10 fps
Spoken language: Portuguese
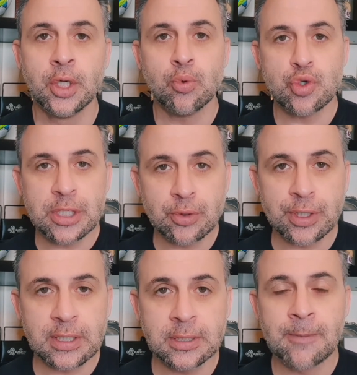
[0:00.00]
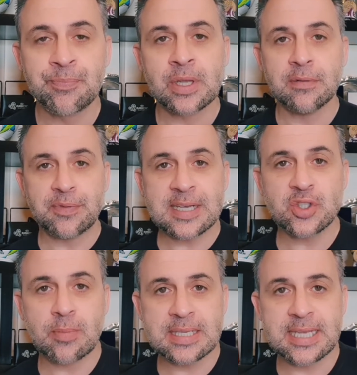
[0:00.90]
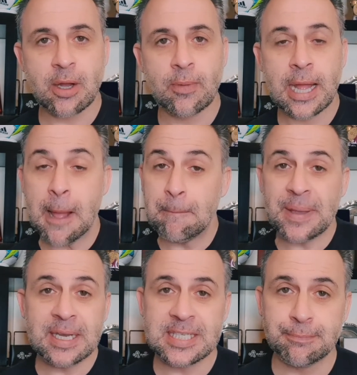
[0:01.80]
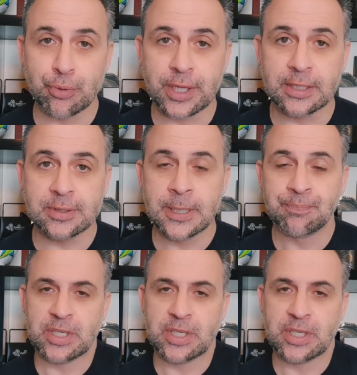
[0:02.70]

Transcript: o jogador que faça uma ação apenas imprudente,